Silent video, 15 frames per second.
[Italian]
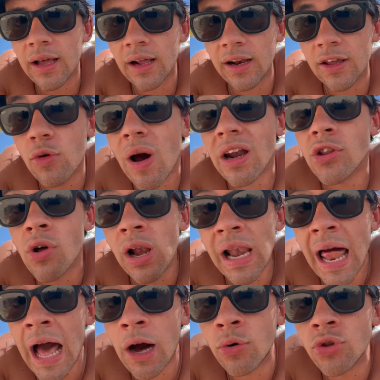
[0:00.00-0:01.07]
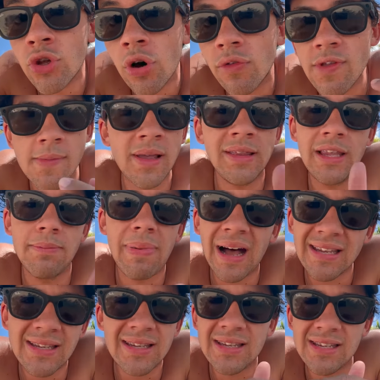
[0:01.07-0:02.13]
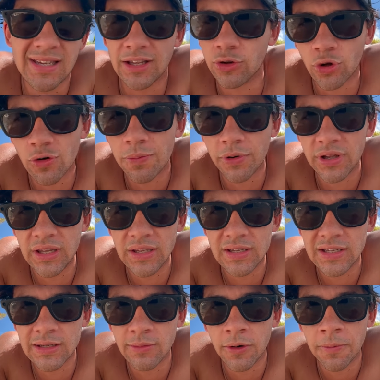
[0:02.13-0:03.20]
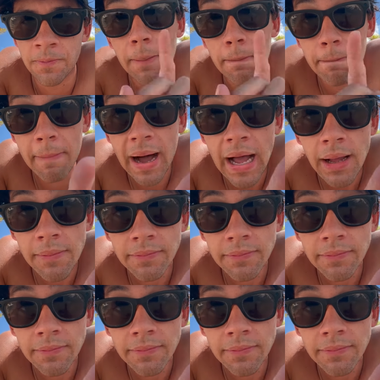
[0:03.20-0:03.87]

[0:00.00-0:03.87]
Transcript: Riguardo all'audio, ovviamente i bassi si sentono pochissimo, ma